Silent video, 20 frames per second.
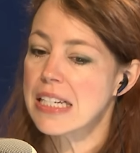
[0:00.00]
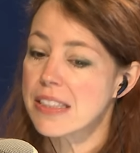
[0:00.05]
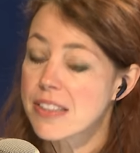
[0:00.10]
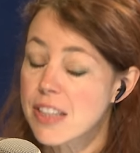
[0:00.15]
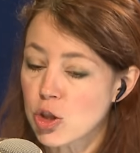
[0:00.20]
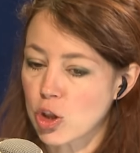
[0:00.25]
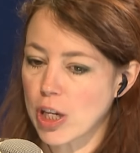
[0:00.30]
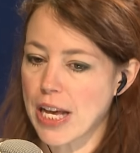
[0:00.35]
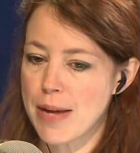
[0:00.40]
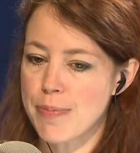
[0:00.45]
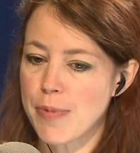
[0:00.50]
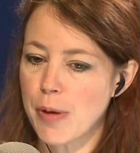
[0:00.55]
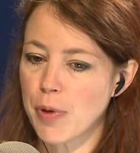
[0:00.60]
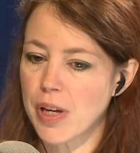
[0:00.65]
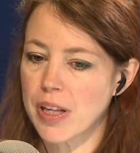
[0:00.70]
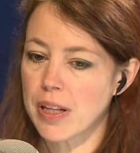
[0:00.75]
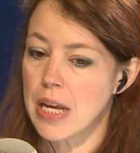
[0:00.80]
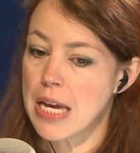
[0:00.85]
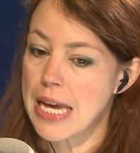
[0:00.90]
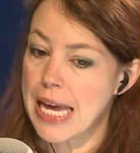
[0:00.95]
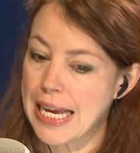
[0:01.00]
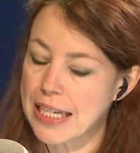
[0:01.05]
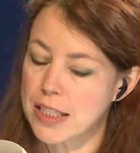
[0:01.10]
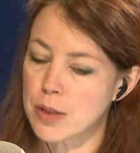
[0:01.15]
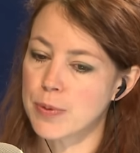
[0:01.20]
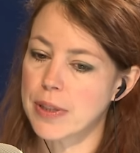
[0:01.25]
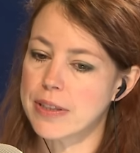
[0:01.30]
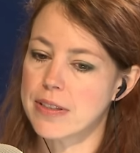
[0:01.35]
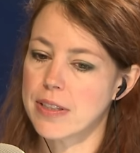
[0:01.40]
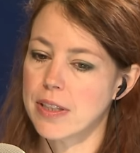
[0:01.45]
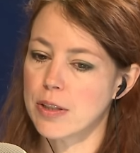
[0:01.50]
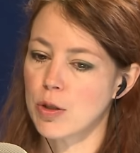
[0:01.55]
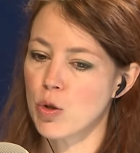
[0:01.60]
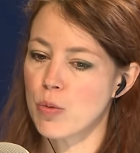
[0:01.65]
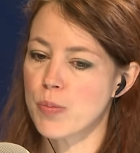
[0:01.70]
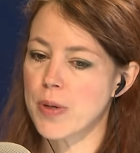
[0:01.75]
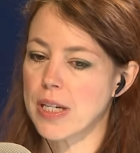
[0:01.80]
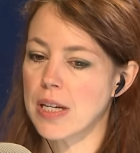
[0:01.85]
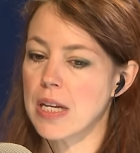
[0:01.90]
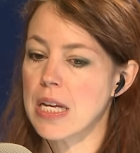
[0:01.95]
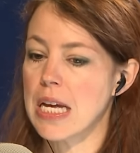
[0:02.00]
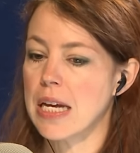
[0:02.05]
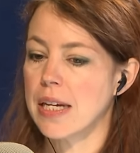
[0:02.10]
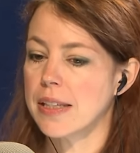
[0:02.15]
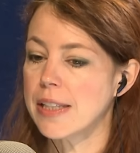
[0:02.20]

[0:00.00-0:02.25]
Sie schreiben aber explizit über